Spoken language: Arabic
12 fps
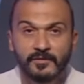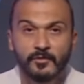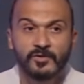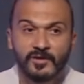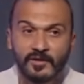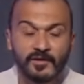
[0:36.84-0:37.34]

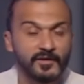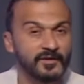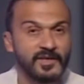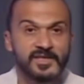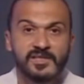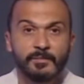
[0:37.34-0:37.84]
كنت تقدر
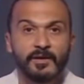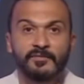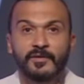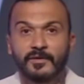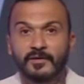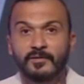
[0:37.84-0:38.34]
تكسب على
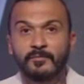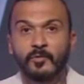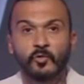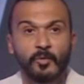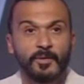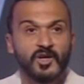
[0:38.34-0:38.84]
فكره
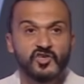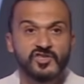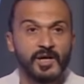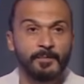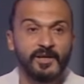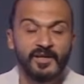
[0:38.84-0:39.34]
الموضوع ما كانش
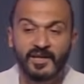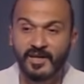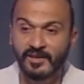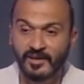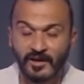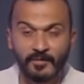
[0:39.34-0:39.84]
صعب
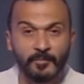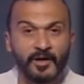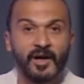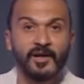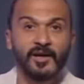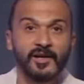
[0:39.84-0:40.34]
لانك انت
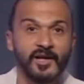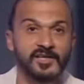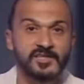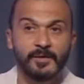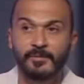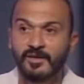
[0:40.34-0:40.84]
المرحله
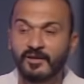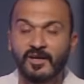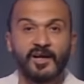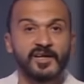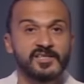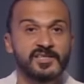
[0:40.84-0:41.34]
الاصعب ان انت
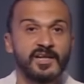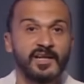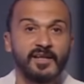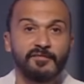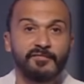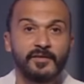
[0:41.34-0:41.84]
احرزت
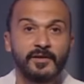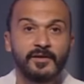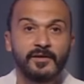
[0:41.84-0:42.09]
الهدف